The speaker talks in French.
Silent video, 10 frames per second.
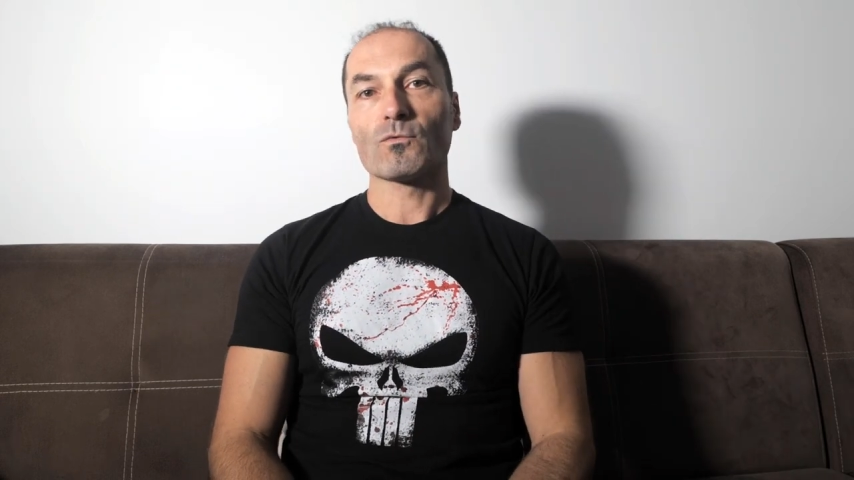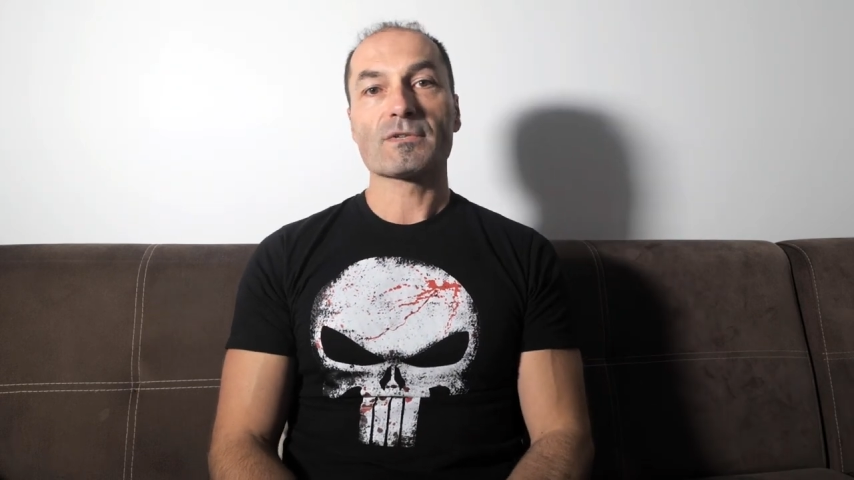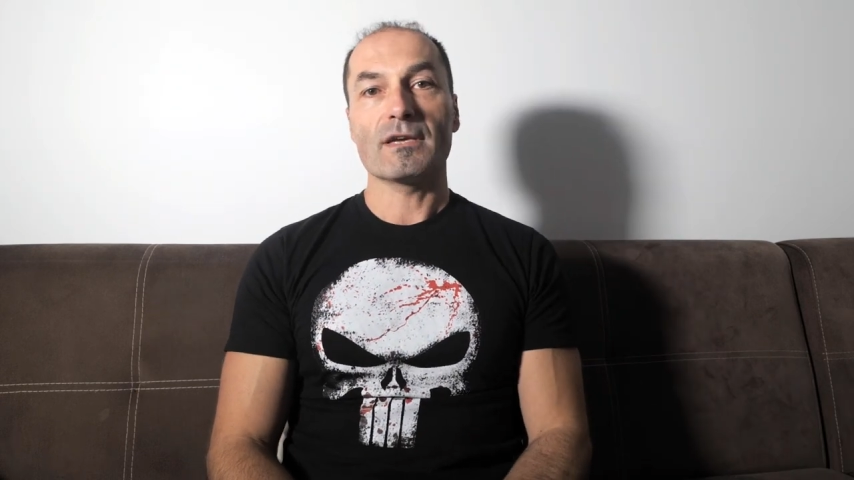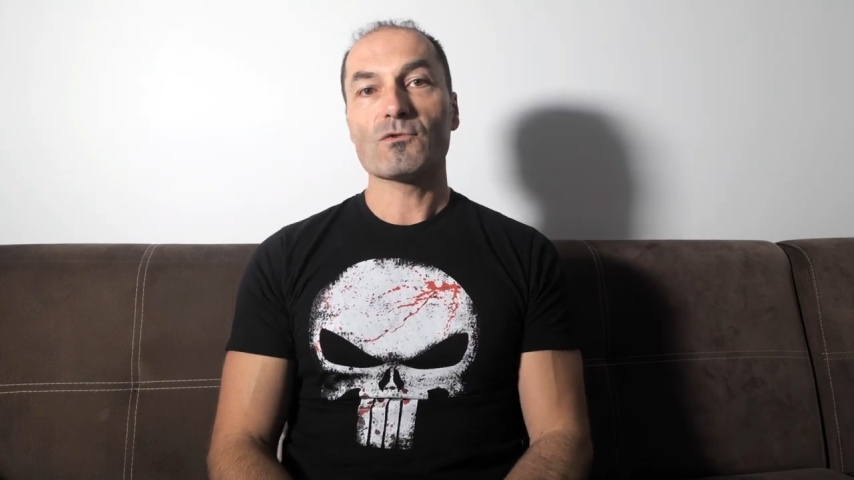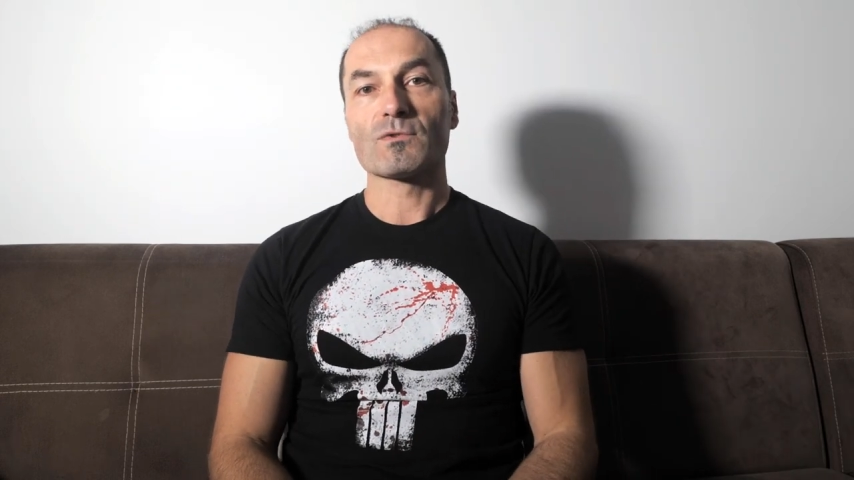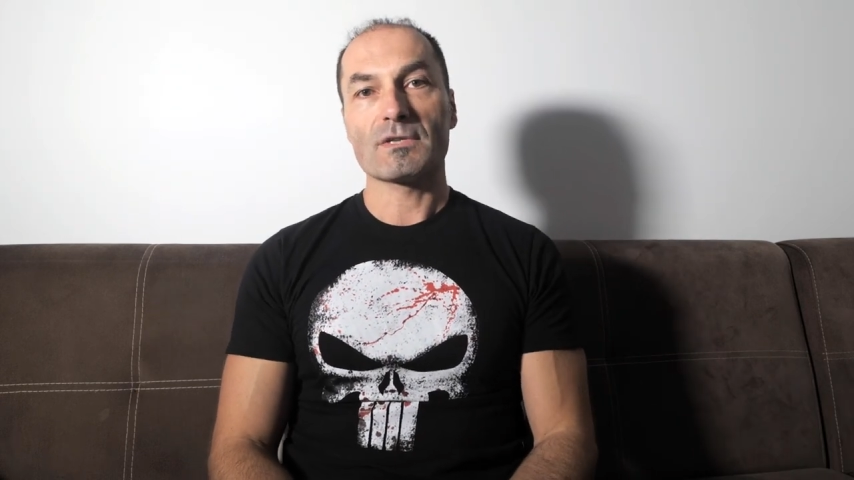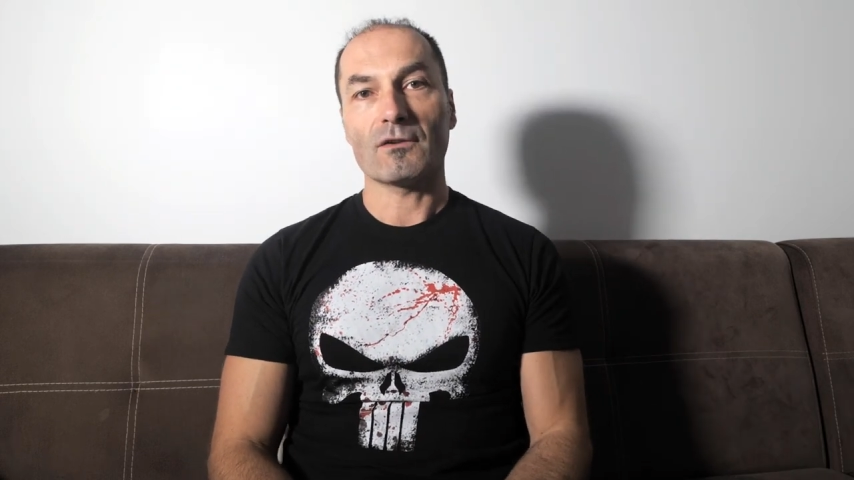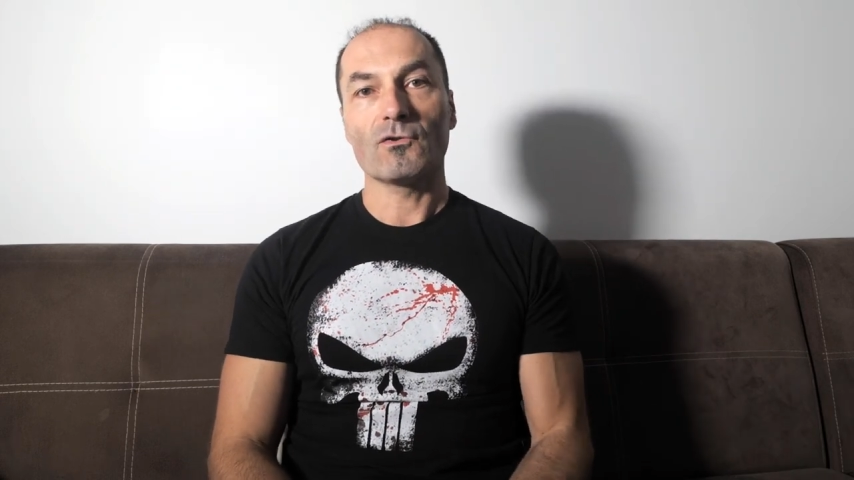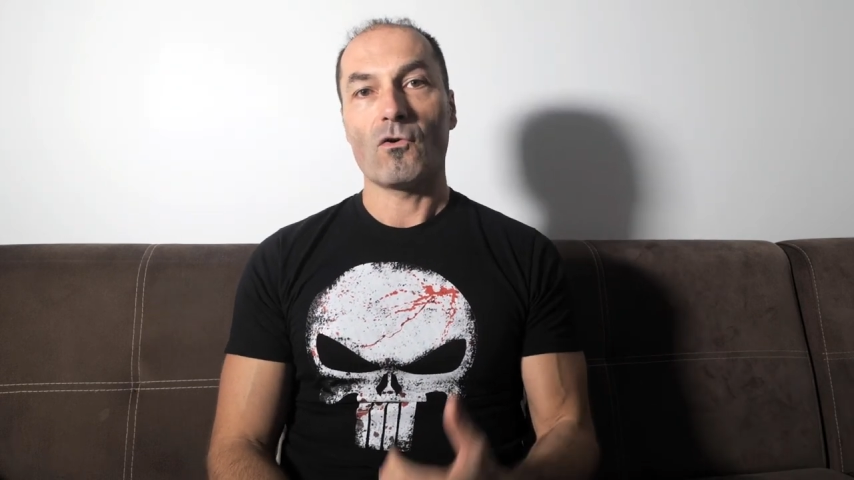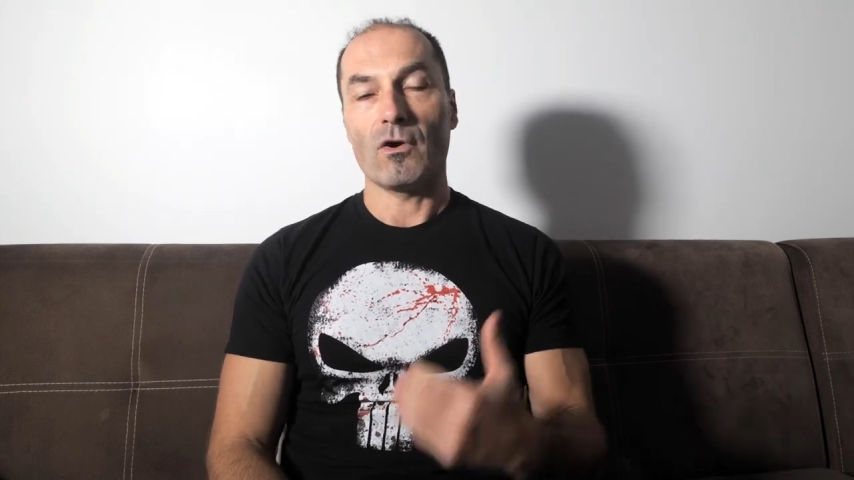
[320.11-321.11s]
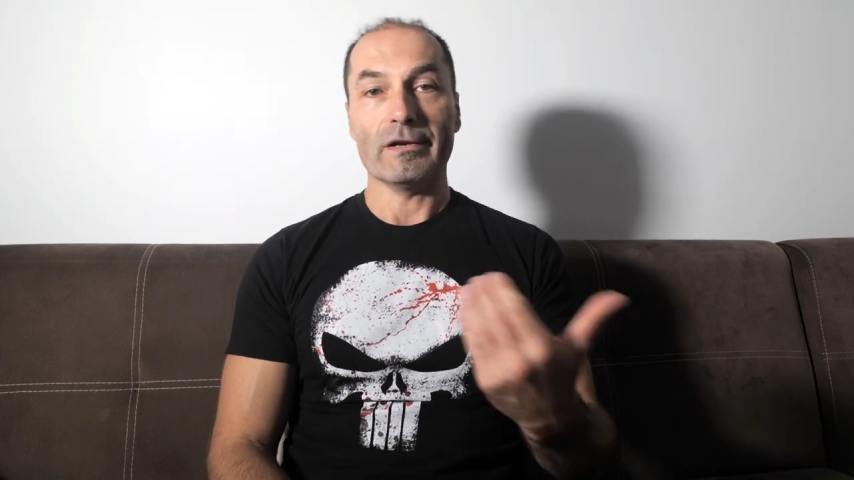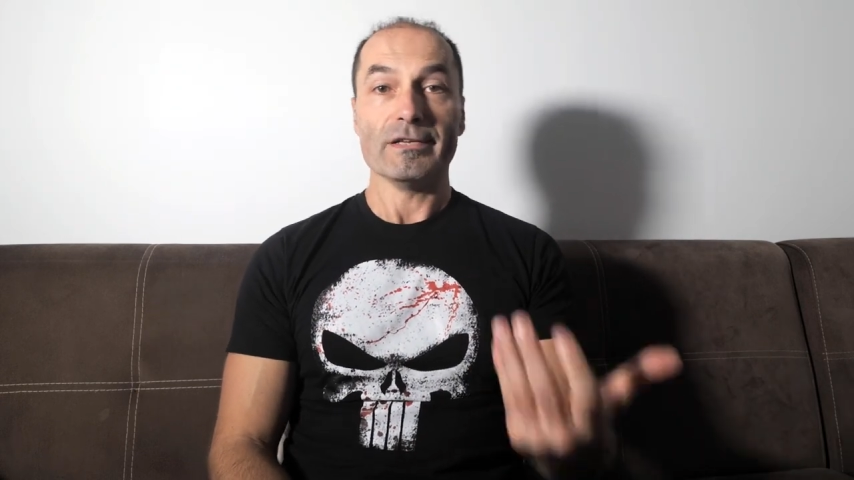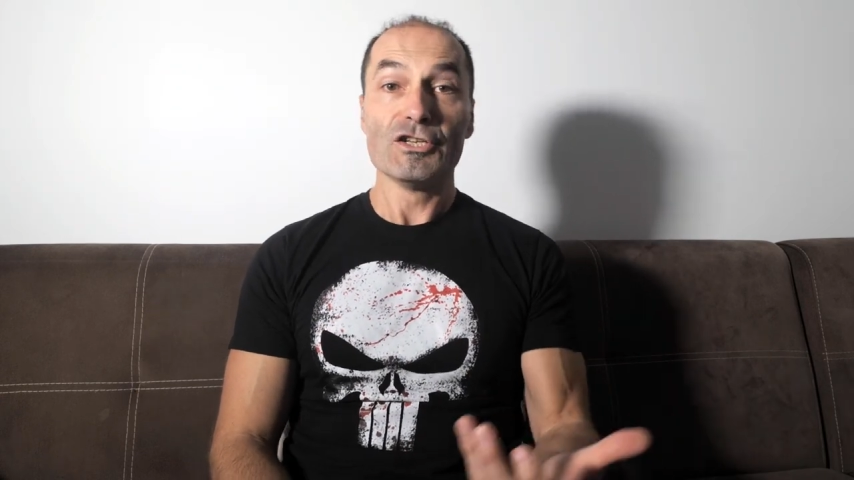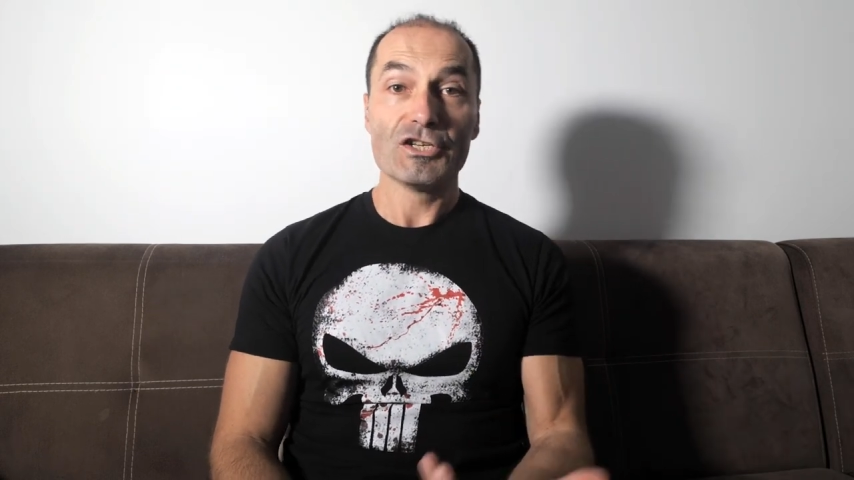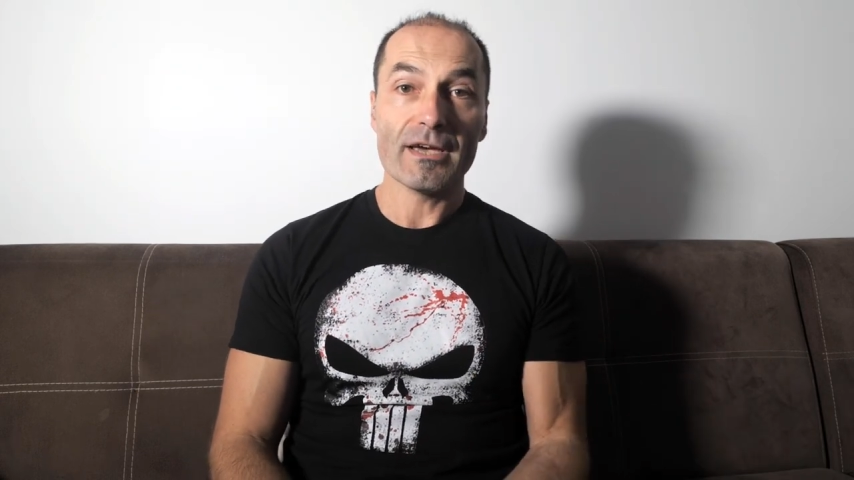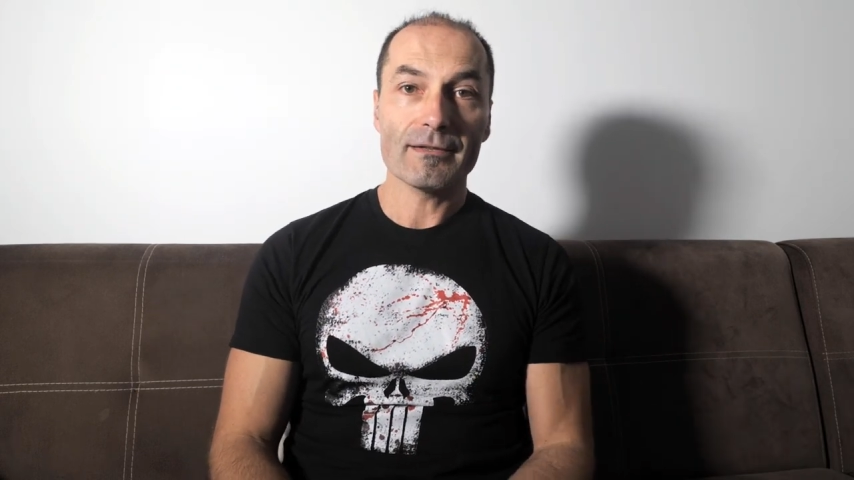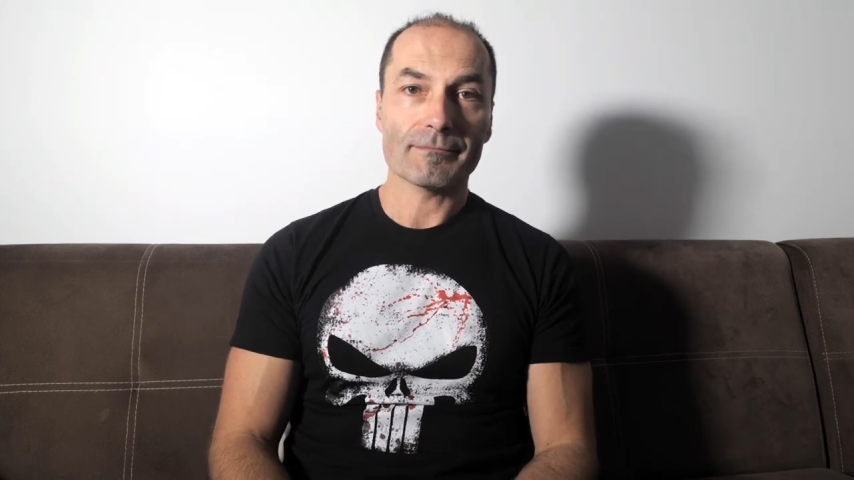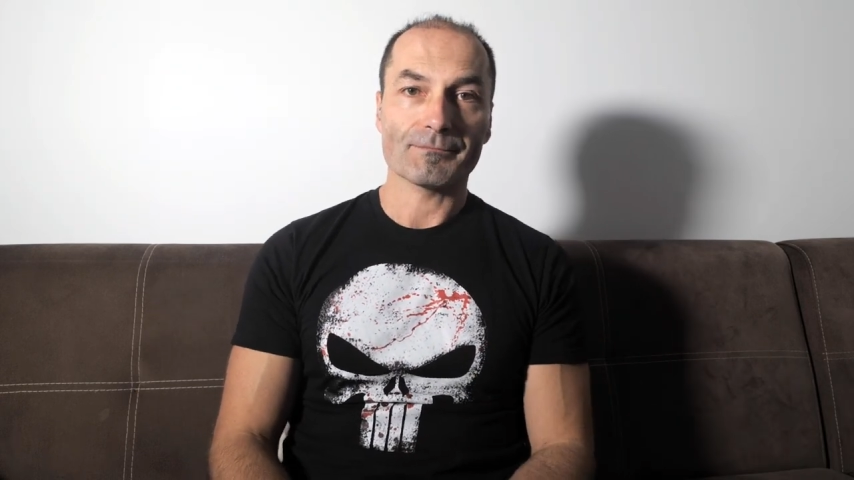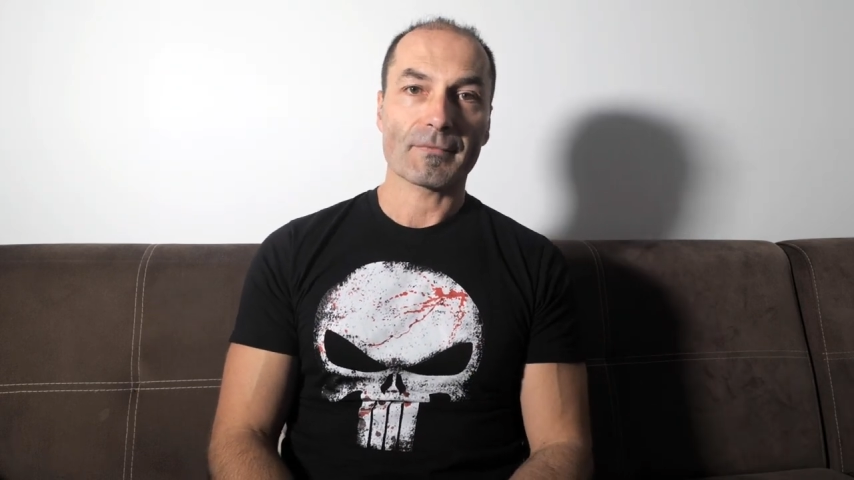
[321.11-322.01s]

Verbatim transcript: conseils concernant l'hygiène,